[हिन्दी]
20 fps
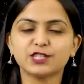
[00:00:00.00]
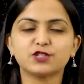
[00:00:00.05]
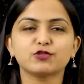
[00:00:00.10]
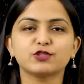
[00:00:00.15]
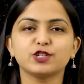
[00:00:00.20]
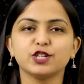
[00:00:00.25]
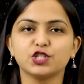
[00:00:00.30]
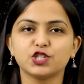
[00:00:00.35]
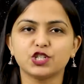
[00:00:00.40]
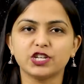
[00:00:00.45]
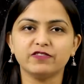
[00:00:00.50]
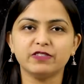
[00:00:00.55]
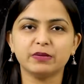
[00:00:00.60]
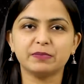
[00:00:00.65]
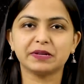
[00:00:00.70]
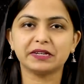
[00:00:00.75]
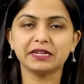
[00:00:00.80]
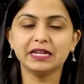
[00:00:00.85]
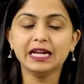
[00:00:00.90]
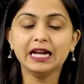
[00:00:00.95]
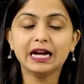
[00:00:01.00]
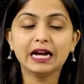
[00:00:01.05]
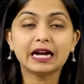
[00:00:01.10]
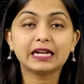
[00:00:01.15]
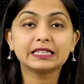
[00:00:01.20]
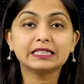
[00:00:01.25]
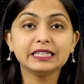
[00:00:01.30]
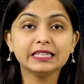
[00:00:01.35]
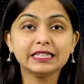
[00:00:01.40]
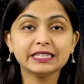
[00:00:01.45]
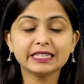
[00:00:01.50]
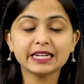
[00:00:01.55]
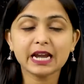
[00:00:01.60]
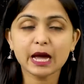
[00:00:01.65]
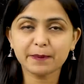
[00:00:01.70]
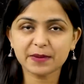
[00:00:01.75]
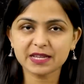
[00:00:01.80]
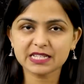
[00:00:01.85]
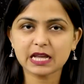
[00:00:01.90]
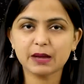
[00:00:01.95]
एस्ट्रोसेज टीवी पर हर दिन की तरह
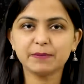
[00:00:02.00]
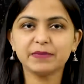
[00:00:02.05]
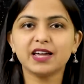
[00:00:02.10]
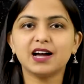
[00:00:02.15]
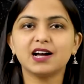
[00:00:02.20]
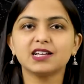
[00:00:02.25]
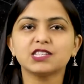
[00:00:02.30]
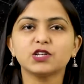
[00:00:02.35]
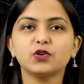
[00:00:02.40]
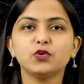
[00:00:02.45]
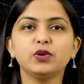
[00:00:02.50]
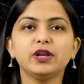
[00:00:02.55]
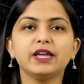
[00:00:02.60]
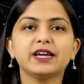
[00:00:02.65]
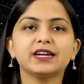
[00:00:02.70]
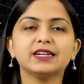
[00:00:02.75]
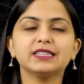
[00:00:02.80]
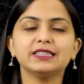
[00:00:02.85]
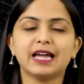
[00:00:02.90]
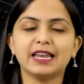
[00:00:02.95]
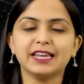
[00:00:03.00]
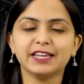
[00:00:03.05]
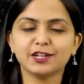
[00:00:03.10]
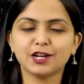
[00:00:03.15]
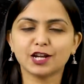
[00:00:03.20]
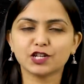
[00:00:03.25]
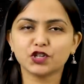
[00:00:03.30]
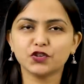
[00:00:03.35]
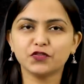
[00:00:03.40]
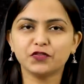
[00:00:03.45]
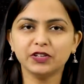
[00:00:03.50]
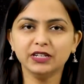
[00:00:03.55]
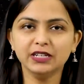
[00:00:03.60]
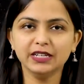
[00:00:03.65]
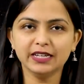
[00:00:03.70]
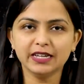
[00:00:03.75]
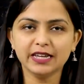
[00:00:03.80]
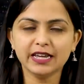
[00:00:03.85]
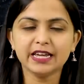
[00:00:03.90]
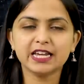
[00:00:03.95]
आपके सामने हाजिर हो लेकर दैनिक राशिफल
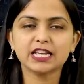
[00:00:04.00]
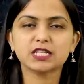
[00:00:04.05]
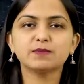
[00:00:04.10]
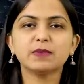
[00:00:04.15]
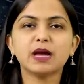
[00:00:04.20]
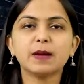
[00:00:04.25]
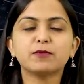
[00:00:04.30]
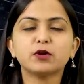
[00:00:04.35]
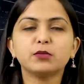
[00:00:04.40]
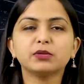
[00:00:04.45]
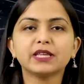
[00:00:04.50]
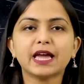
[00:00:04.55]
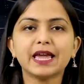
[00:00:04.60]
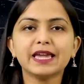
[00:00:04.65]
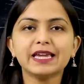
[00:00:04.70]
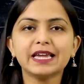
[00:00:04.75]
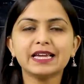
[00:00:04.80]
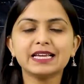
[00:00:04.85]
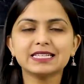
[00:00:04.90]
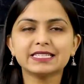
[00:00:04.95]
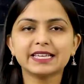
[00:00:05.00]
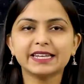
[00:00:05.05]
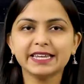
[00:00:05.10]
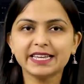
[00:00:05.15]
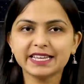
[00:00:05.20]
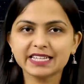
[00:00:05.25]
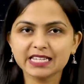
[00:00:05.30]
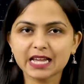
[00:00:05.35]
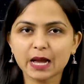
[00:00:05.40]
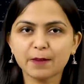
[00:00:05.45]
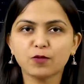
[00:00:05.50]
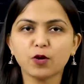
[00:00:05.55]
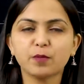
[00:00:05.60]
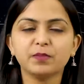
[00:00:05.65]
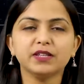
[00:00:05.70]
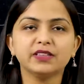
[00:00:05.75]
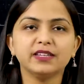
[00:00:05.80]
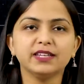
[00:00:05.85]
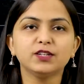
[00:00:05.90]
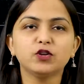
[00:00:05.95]
इसमें आपको बताएंगे किस तरीके से आपको
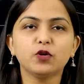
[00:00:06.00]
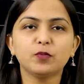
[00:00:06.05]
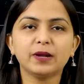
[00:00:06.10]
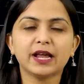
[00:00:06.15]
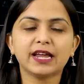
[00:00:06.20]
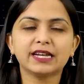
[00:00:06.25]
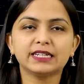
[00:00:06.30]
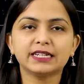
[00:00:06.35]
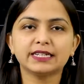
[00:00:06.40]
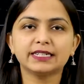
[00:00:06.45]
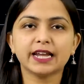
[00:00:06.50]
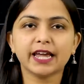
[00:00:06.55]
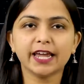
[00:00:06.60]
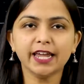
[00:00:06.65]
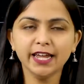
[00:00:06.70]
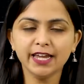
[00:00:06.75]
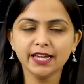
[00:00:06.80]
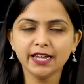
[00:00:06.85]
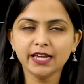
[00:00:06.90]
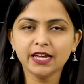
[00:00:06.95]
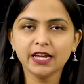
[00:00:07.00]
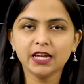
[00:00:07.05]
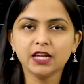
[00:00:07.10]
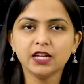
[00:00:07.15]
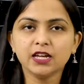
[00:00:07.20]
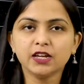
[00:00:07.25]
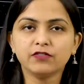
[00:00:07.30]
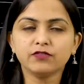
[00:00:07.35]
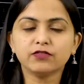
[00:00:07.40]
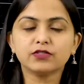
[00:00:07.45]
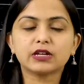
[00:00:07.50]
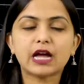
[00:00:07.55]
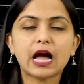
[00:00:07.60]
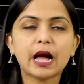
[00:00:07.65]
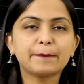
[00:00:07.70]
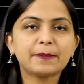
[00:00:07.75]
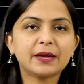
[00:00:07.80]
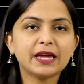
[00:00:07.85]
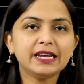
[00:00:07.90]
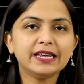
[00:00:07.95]
अपने दिन को प्लान करना है
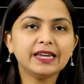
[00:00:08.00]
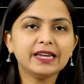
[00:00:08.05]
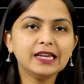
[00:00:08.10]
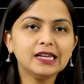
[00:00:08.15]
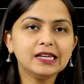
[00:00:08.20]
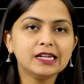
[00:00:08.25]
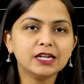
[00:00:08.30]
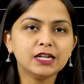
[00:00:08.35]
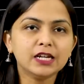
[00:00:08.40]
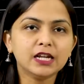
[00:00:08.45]
आपके लिए